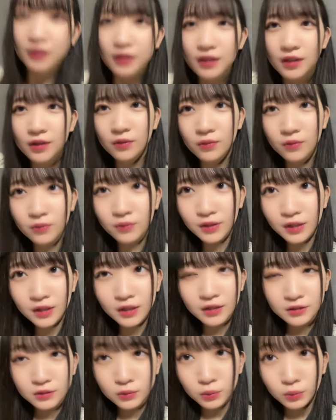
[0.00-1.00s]
昨日は
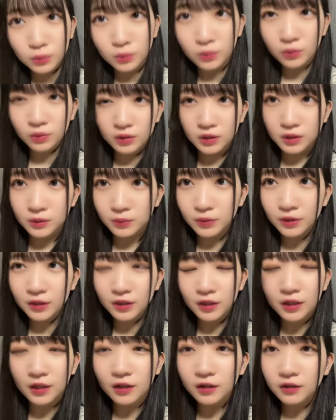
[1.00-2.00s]
ねそういつも着
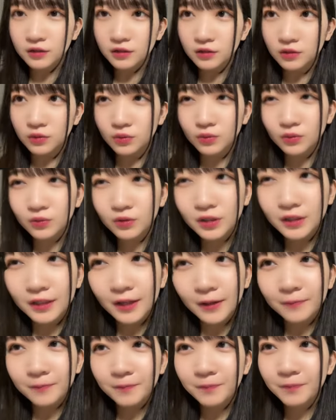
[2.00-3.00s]
ない感じの服着た
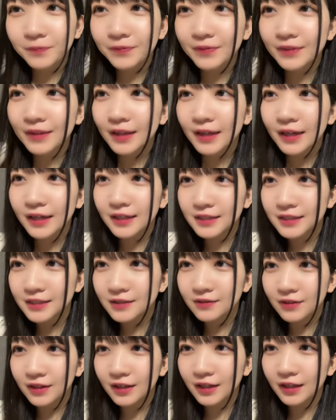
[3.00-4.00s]
配信
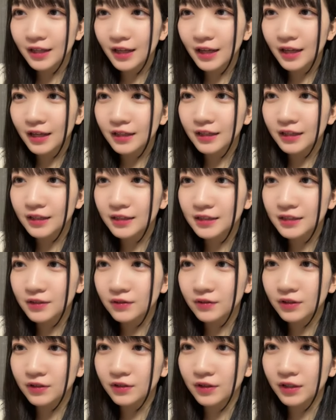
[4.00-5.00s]
のおかげで電車
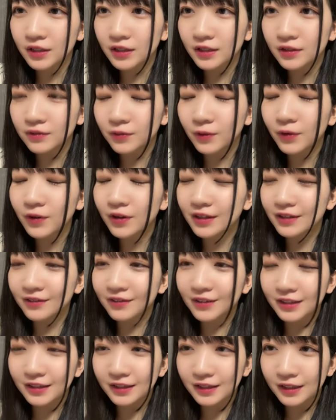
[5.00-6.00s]
降りる駅およ
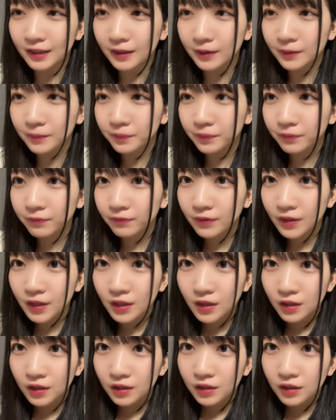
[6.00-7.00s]
かった
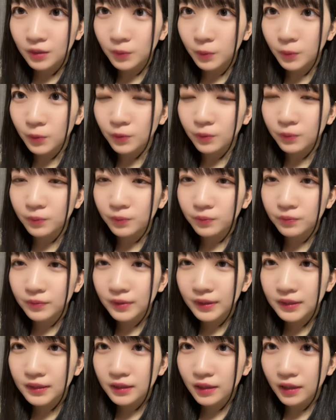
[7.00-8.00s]
でも
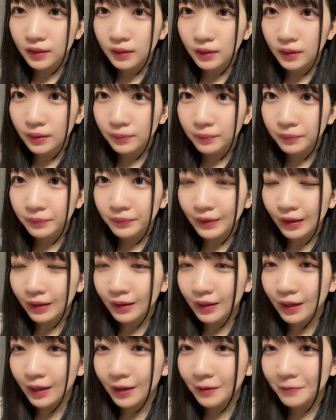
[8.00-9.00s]
しっかり寝
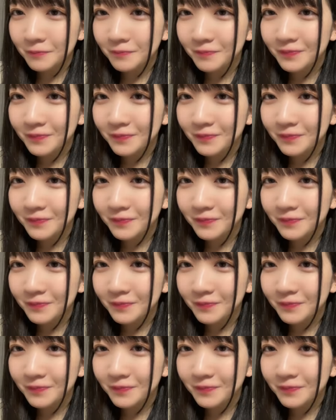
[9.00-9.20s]
てね